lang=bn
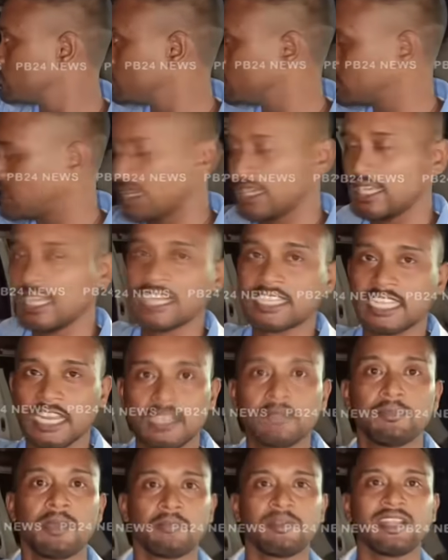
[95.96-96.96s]
যে ইলেকট্রিক
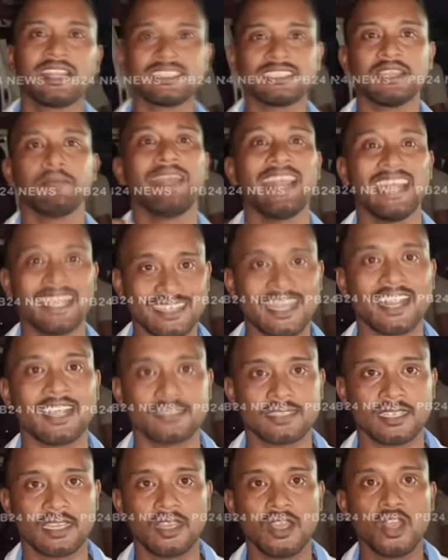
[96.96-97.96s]
ডিপার্টমেন্টের যে ম্যানেজার
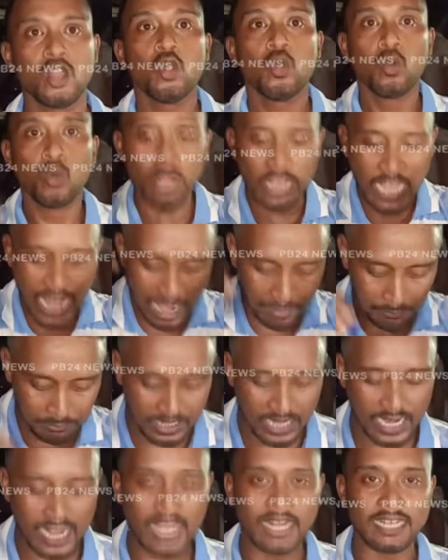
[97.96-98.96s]
আছে উনি
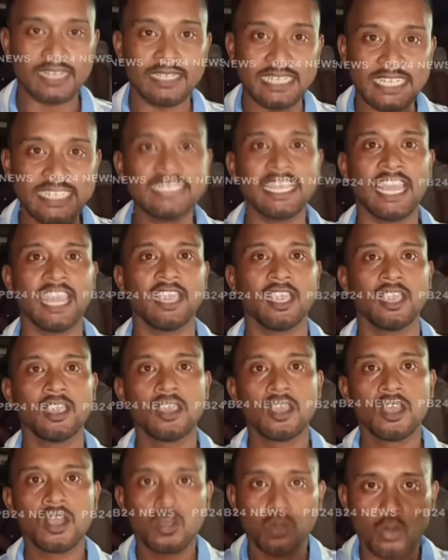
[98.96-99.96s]
আমরারে নিজে
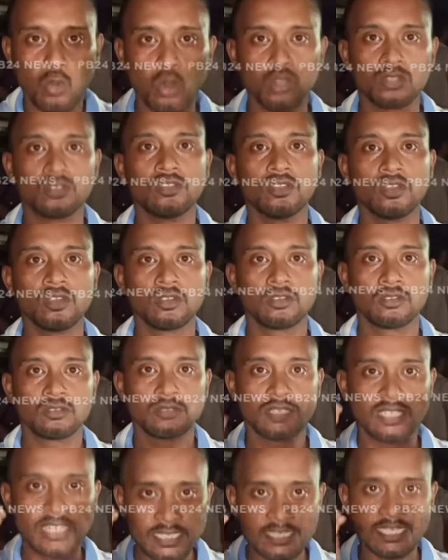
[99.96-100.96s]
খুদ
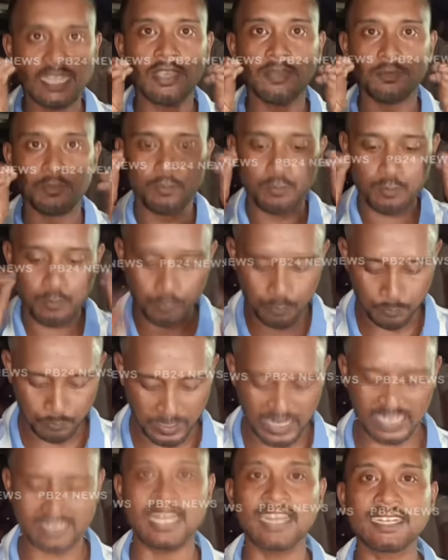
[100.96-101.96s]
নিজে
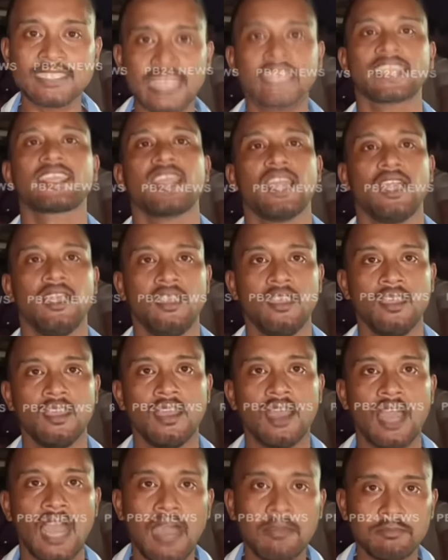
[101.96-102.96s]
প্রেজেন্ট থাকিয়া
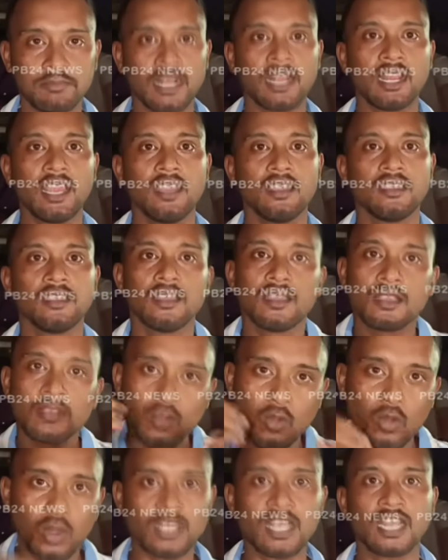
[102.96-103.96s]
আমরারে
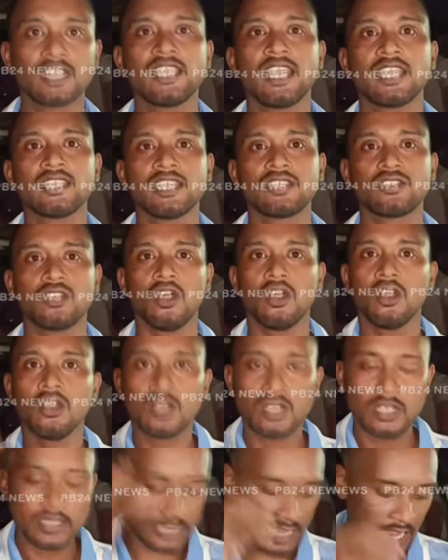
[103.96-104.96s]
কথা দিয়া যাইতো
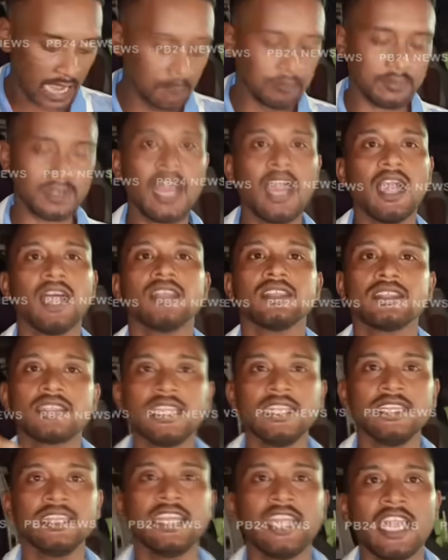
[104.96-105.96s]
যে আমরা
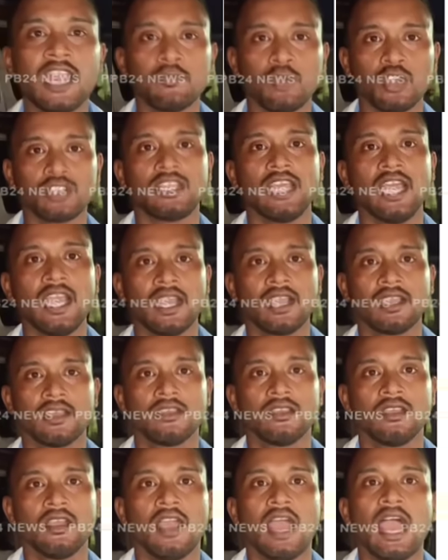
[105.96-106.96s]
তিন দিনের মধ্যে
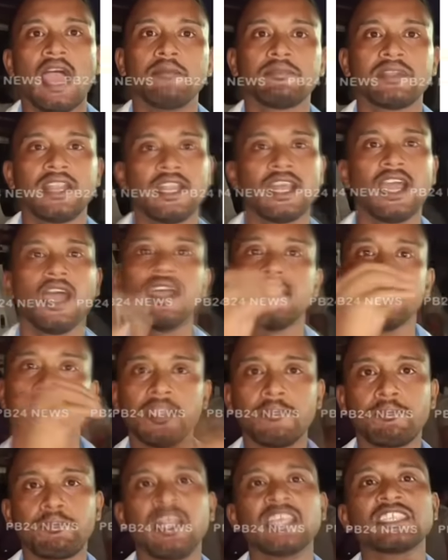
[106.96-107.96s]
আমরা এটা
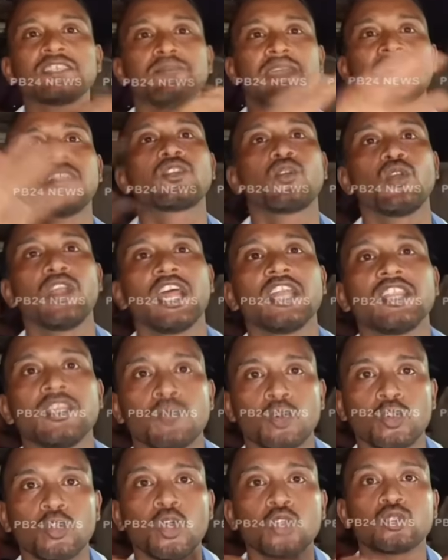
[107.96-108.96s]
রিপ্লেসমেন্ট কইরা দিব
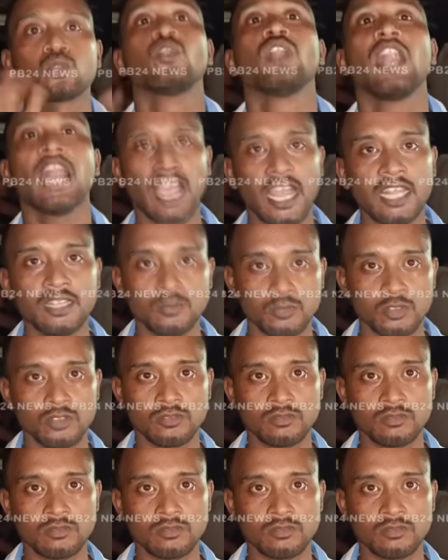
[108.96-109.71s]
নতুন লাগাই দিব